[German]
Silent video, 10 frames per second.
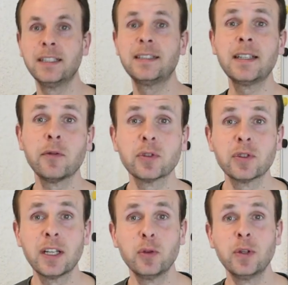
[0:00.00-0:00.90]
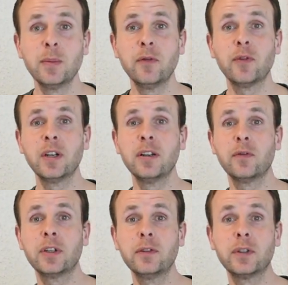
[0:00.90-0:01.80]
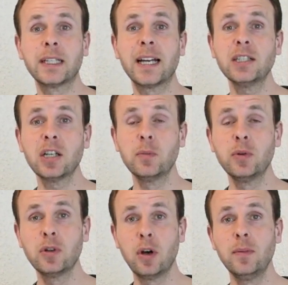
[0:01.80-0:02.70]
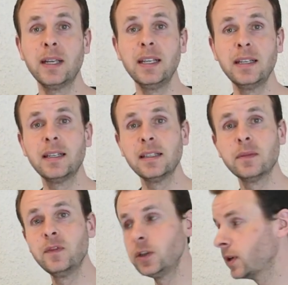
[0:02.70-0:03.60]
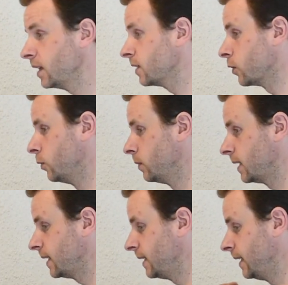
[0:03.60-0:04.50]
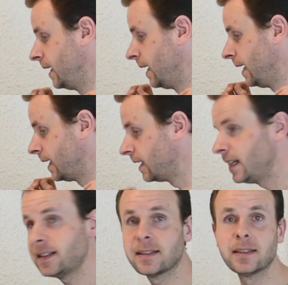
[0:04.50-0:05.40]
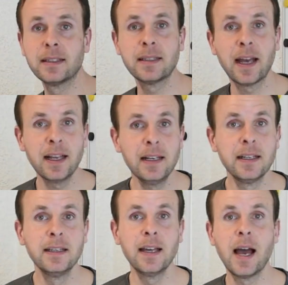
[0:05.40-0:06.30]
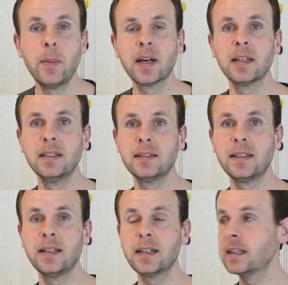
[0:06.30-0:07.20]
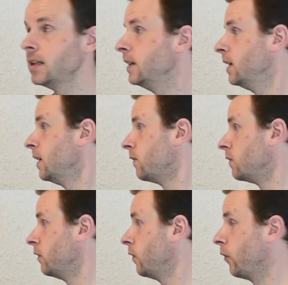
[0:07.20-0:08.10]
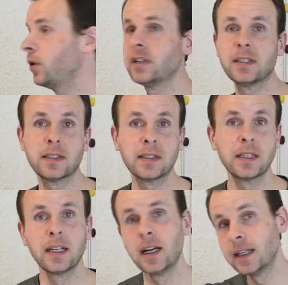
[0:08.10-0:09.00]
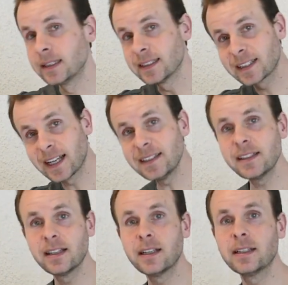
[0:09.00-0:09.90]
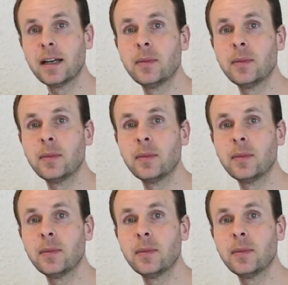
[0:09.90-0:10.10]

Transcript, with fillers: Servus und hallo liebe Freundinnen und Freunde von gartenschlau.com. In diesem Video geht es um den nächsten Teil in der Amaryllis-Serie. Wir verfolgen das, das ganze Jahr die